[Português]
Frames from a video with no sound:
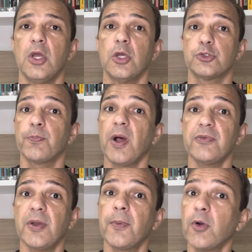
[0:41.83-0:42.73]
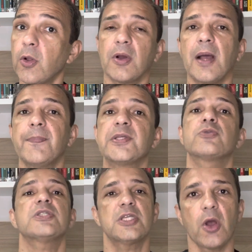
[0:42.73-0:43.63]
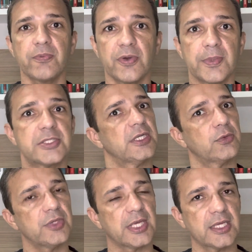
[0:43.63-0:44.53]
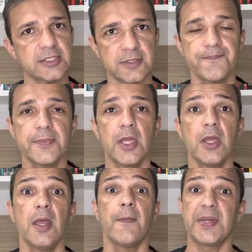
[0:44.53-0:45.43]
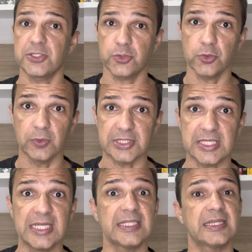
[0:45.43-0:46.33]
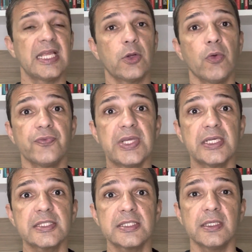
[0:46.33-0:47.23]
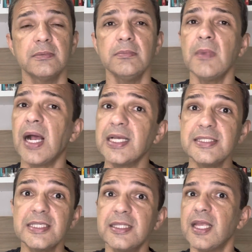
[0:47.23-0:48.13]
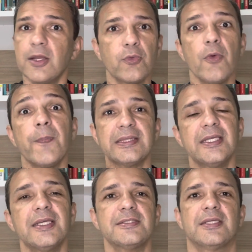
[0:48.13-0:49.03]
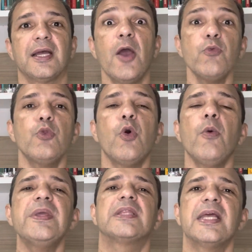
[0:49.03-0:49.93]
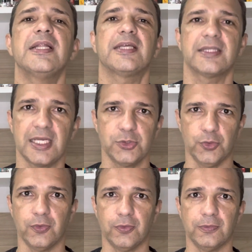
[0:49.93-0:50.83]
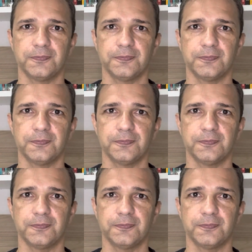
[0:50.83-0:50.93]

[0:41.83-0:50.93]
João Paulo vai colocar pessoas que, obviamente, ele conhece, pessoas que ele tem confiança, mas que tenham competência. É o nome dele que está em jogo.